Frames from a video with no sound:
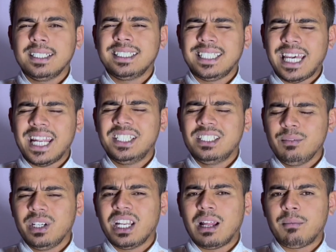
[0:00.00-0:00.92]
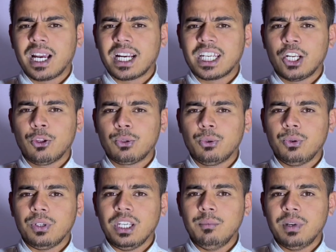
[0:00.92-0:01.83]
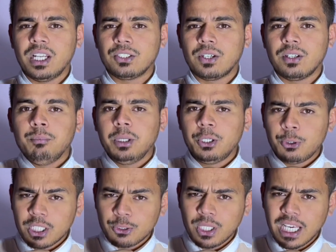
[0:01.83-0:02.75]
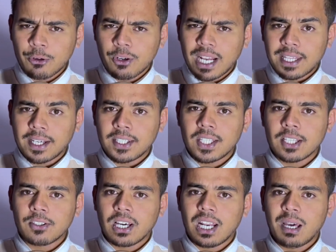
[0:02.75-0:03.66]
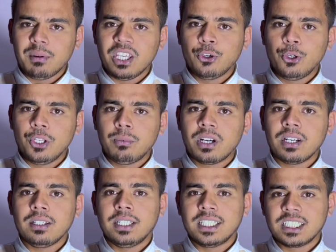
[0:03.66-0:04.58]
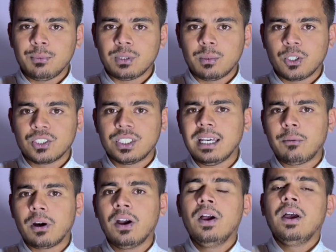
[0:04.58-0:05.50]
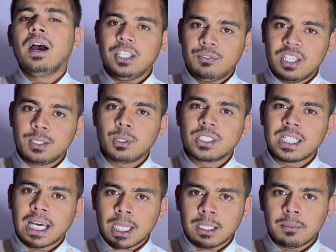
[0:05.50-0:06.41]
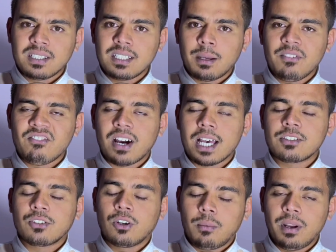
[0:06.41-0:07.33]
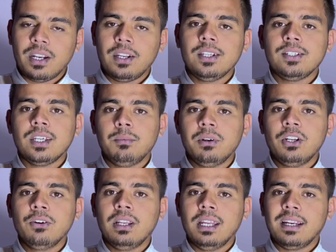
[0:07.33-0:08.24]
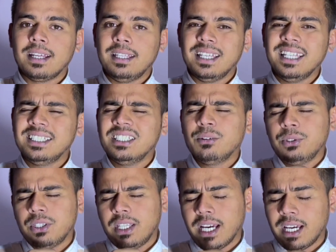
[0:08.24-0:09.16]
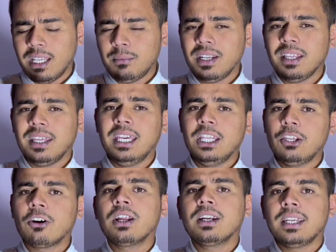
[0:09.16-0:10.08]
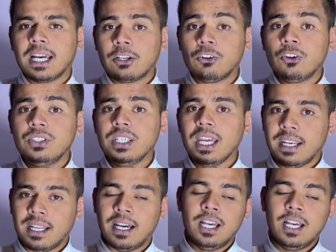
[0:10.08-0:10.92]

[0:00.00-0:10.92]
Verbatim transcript: যে চ্যাট জিপিটি নামের একটা নতুন ইনভেনশন ভিডিওটা যদি এখনও না দেখে দেখেন তাহলে আমি ইউটিউবের ডেসক্রিপশন বক্সে এবং ফেসবুকে জায়গা দেখতে পাচ্ছেন আমি ফার্স্ট কমেন্টে সেই ভিডিওর লিঙ্কটা দিয়ে দিচ্ছি অবশ্যই দেখে নেবেন কী ধরনের টেকনোলজি এটা